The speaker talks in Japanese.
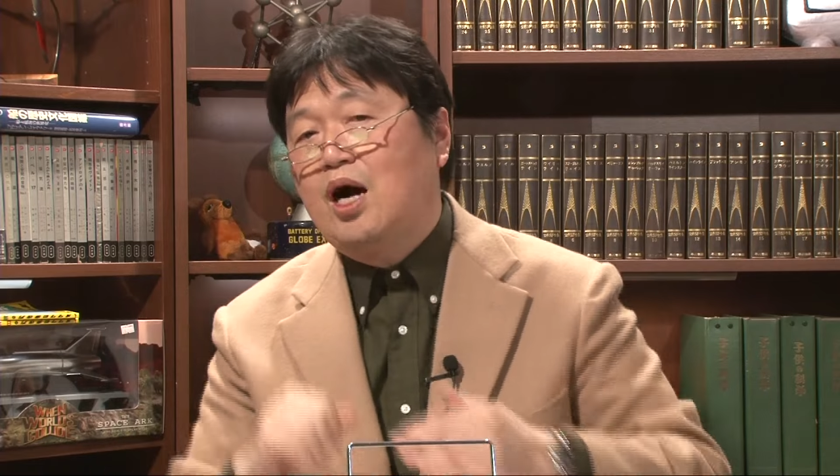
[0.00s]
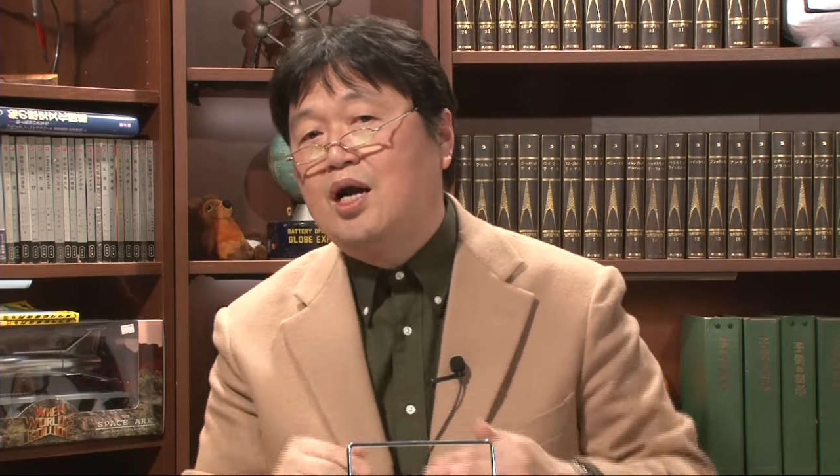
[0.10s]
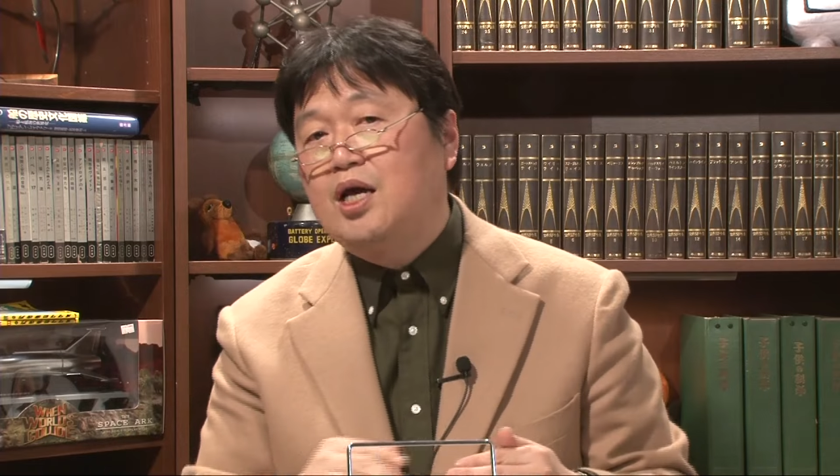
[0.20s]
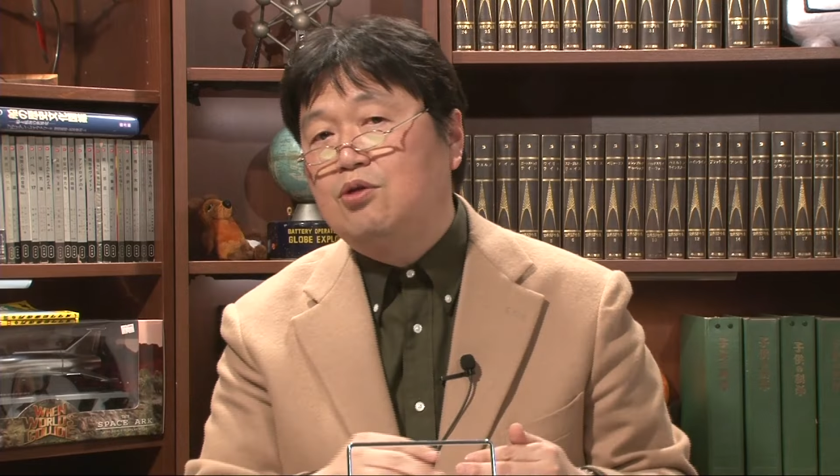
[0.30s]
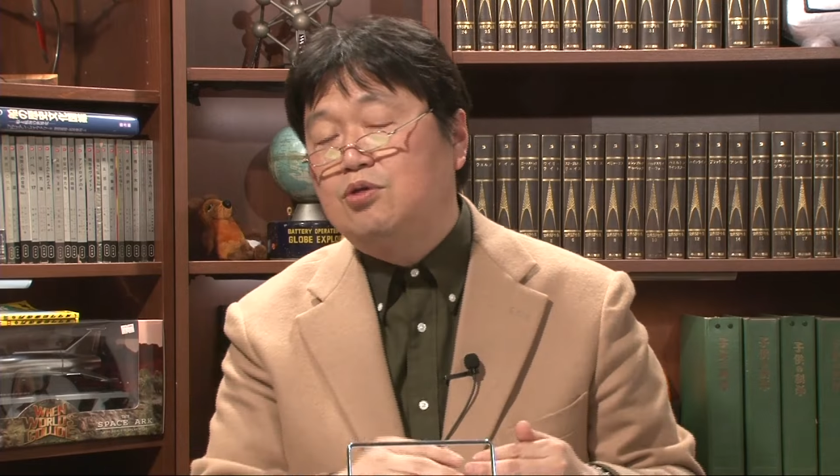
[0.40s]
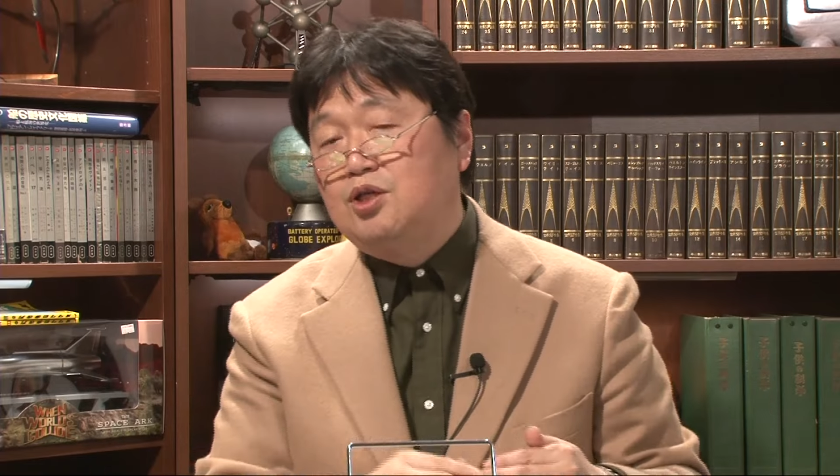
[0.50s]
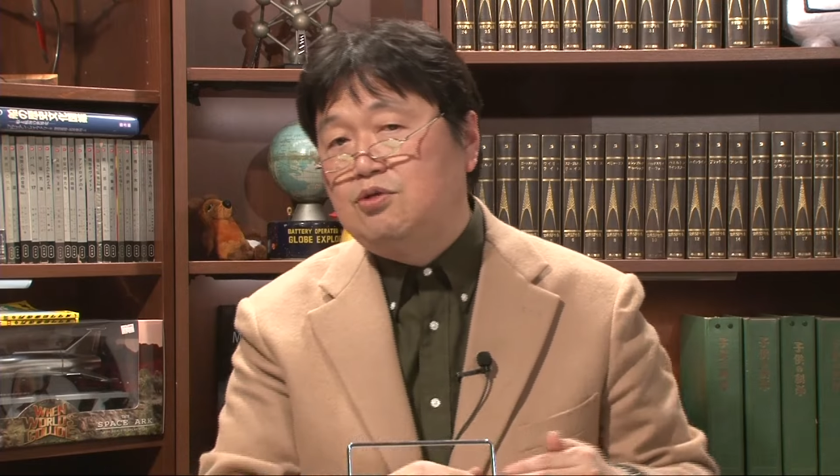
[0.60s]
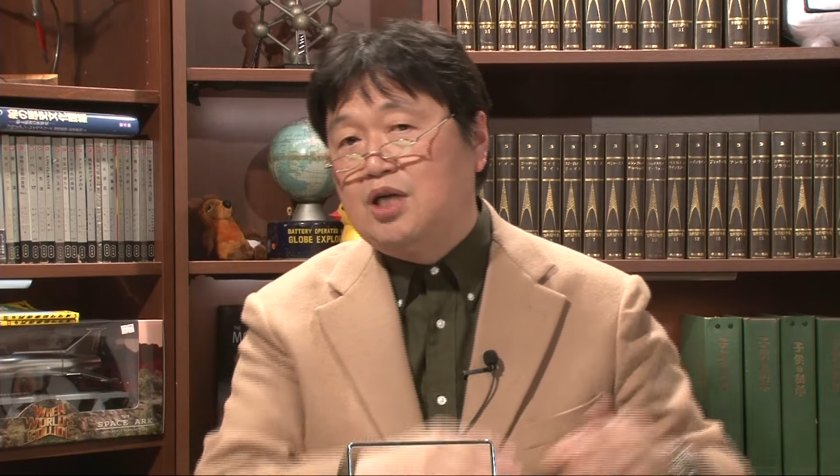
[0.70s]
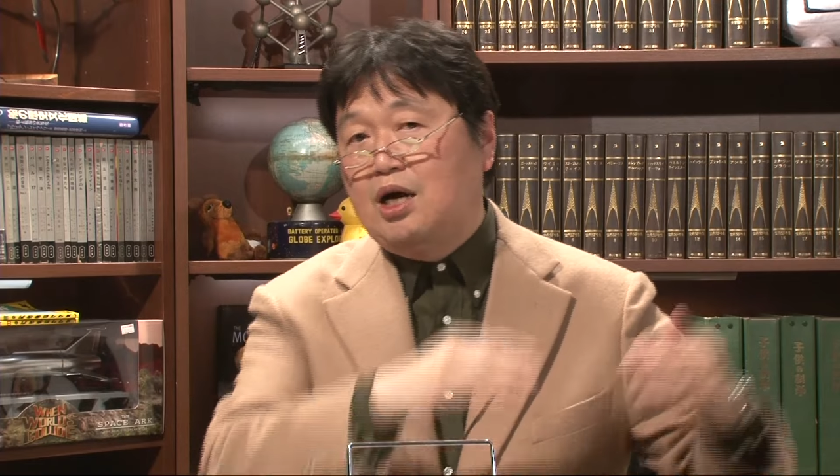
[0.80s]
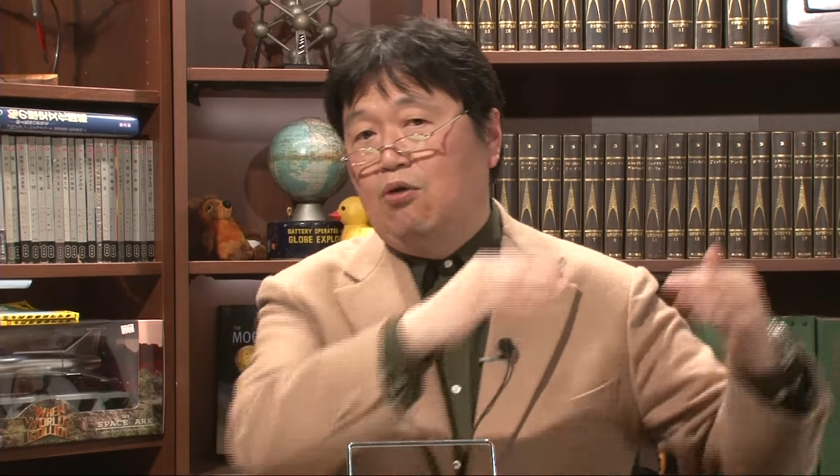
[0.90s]
カレーと
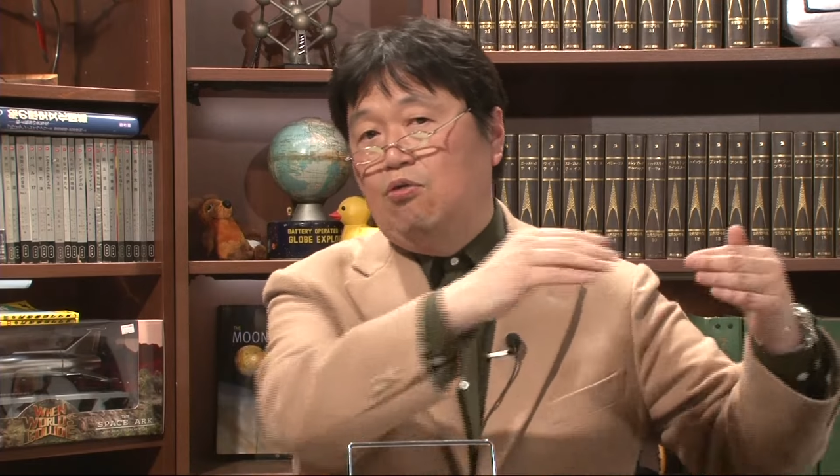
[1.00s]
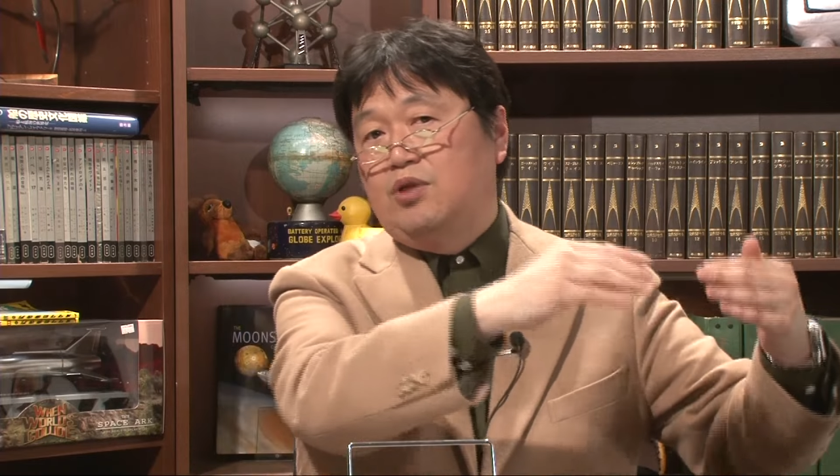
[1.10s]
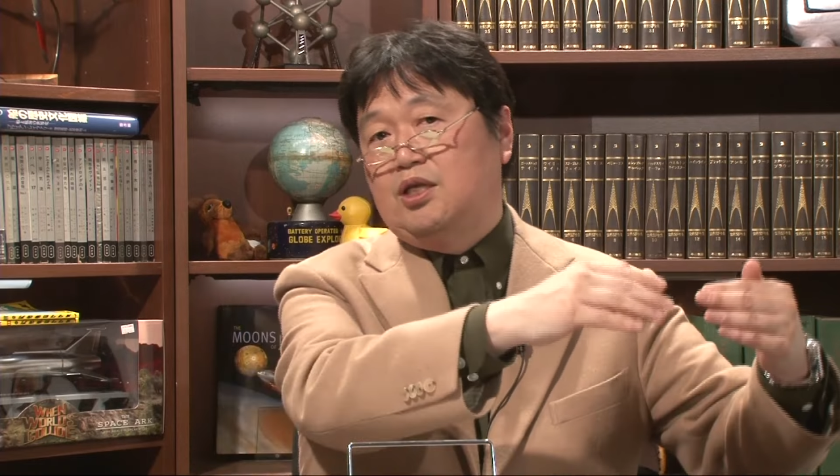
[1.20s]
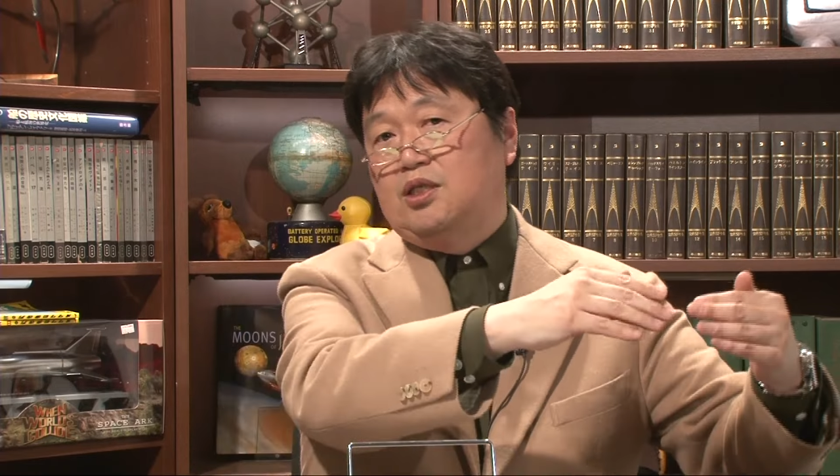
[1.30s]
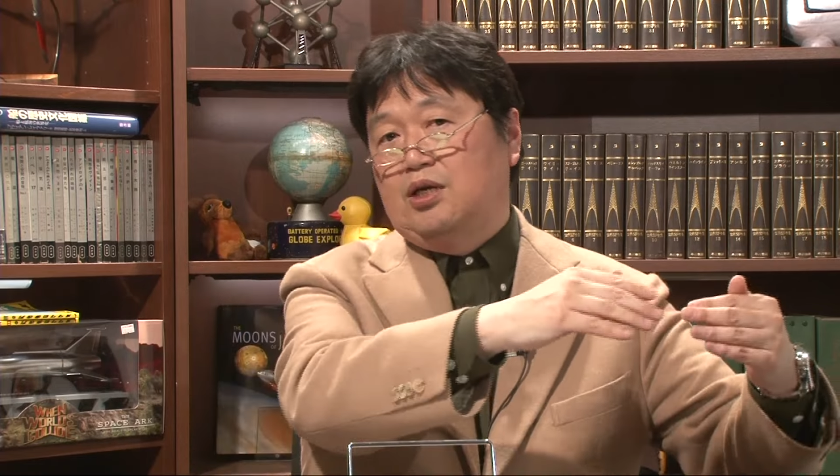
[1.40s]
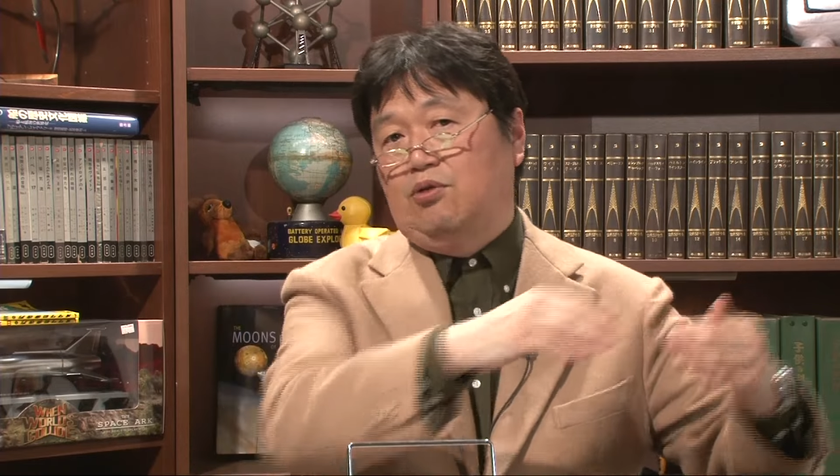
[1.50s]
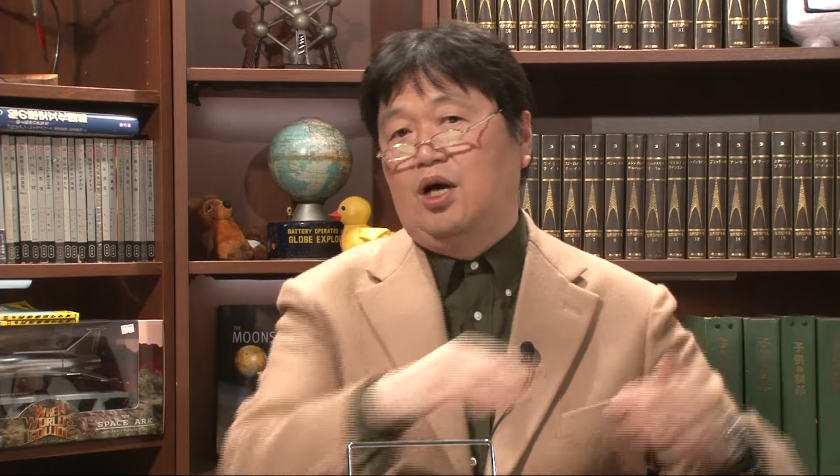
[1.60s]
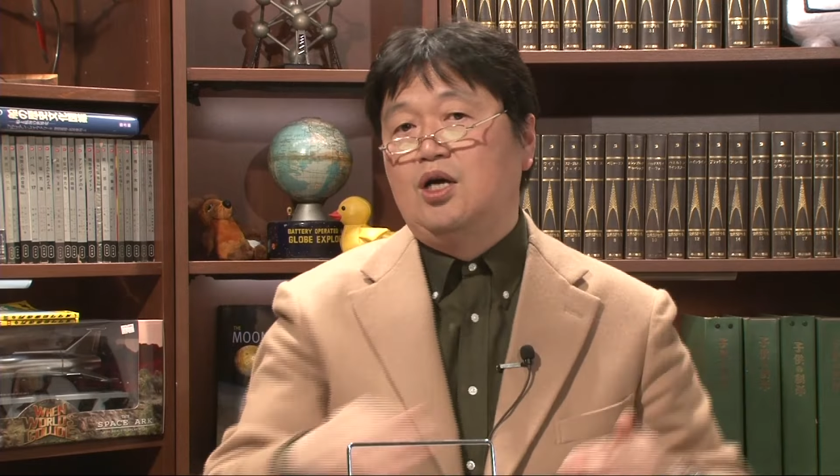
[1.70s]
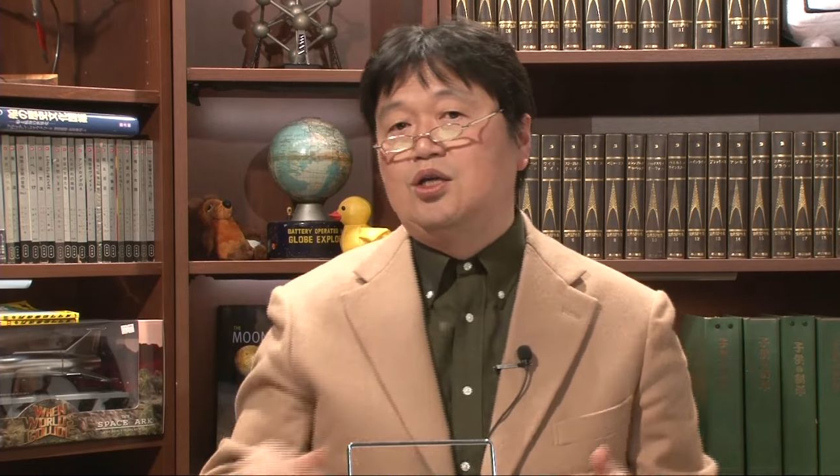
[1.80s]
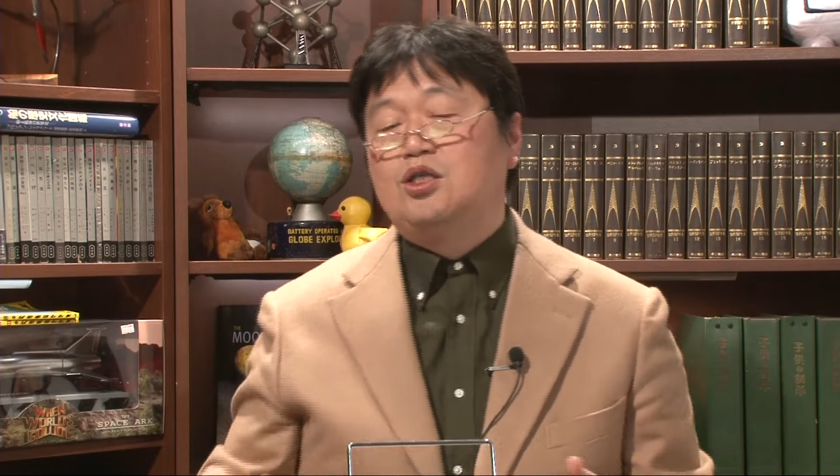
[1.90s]
肉じゃが同じだとか